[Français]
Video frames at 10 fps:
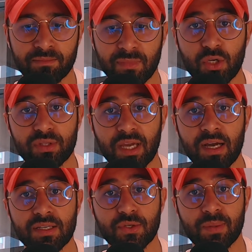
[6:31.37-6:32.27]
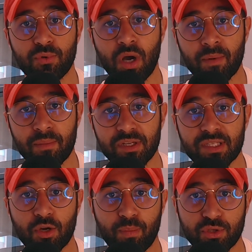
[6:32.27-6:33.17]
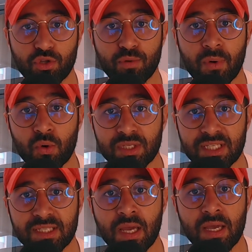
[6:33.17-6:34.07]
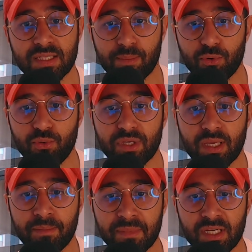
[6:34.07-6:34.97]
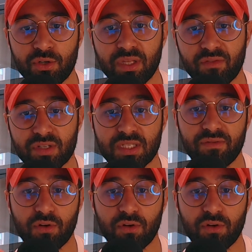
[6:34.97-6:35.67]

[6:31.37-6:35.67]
Milieu terrain, ce n'est plus Amrabat qui est au poste de numéro 6, c'est plus lui qui est milieu défensif.